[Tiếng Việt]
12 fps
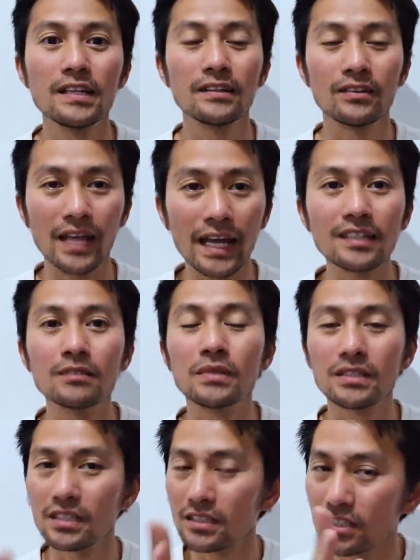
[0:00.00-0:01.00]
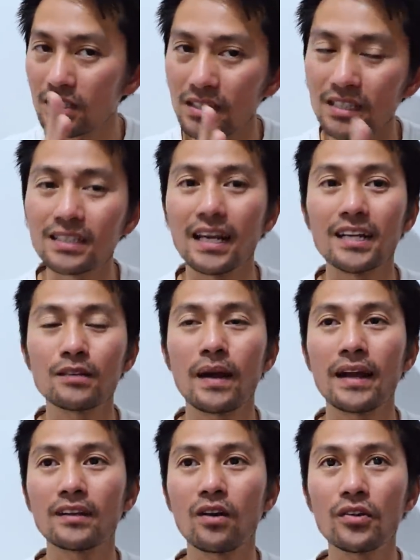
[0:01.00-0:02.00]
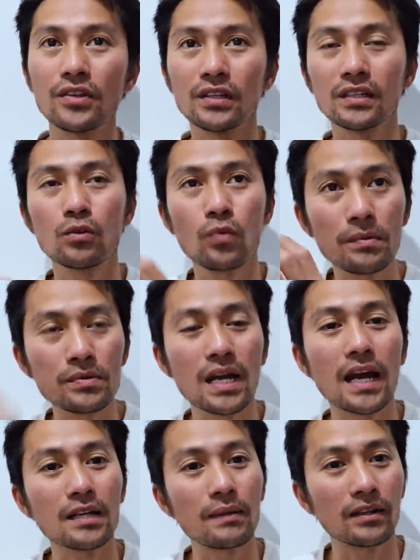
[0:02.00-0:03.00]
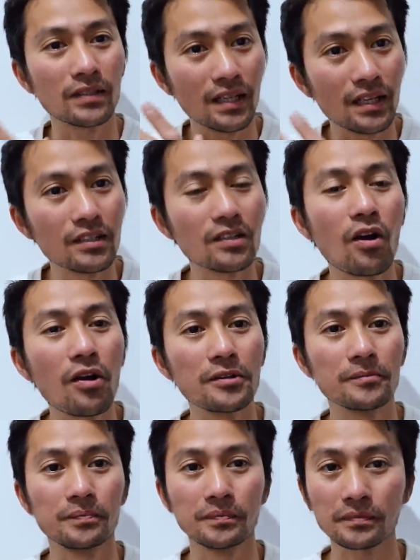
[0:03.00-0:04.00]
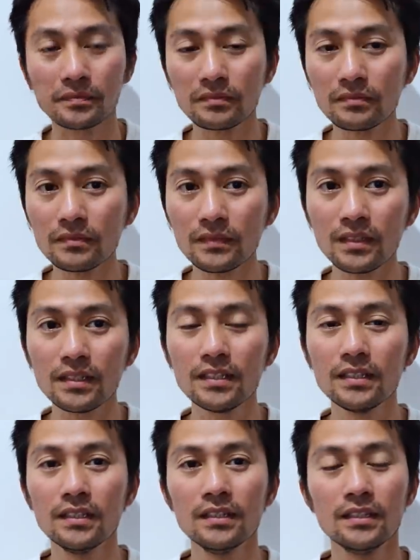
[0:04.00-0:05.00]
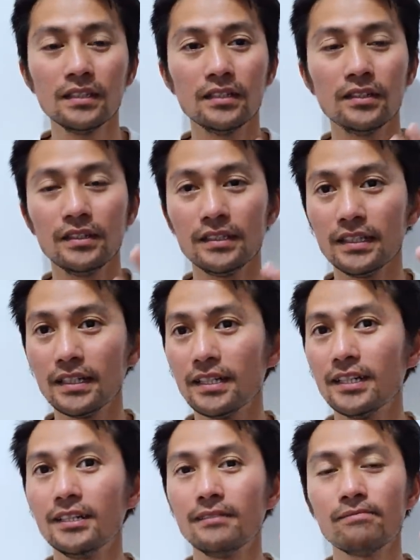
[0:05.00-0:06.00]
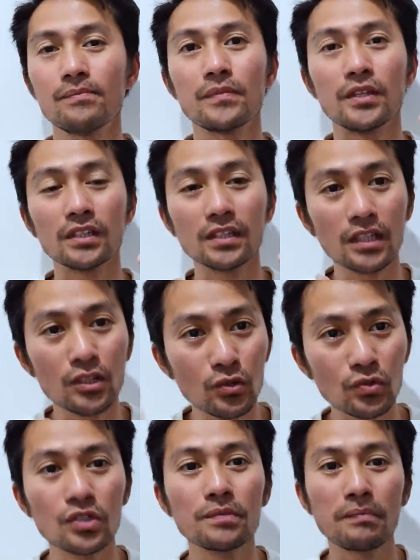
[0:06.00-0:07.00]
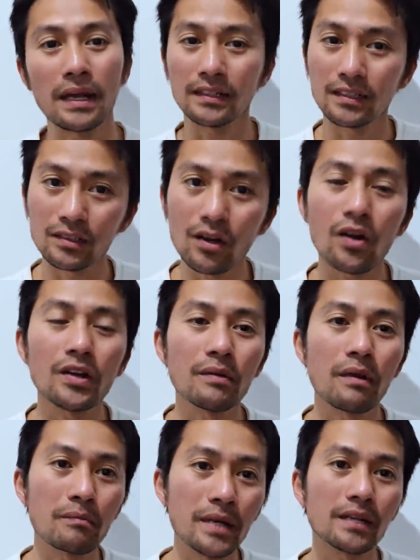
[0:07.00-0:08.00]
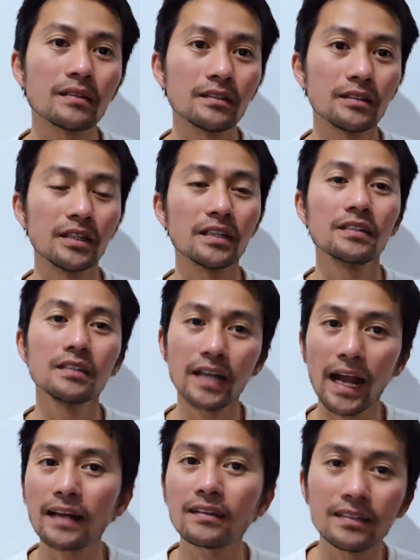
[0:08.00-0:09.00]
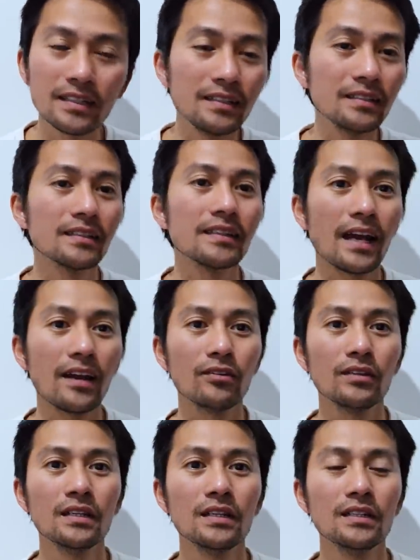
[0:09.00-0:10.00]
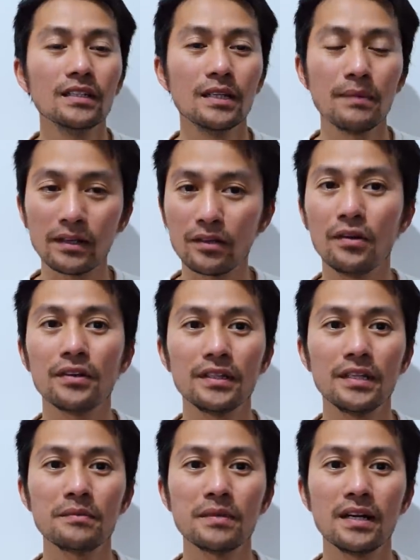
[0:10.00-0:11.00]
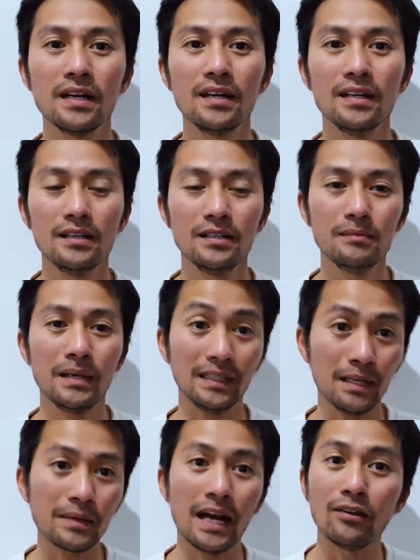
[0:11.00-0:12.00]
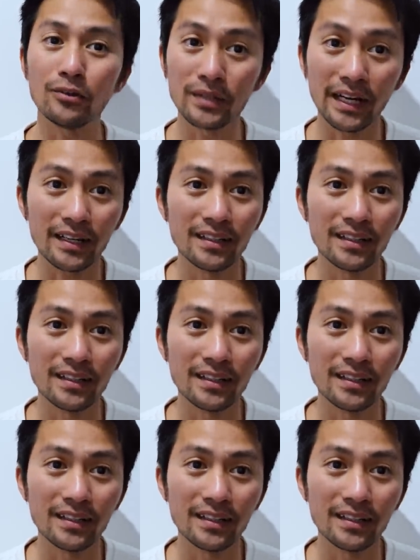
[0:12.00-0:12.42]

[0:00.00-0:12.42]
Còn lát nữa mình sẽ chia sẻ các bạn có những cái website các bạn có thể lên đó coi. Rồi uh, những cái kênh YouTube bạn nên coi để bạn biết những cái nước khác nó đi như thế nào, để bạn coi để mà bạn tham khảo luôn nha.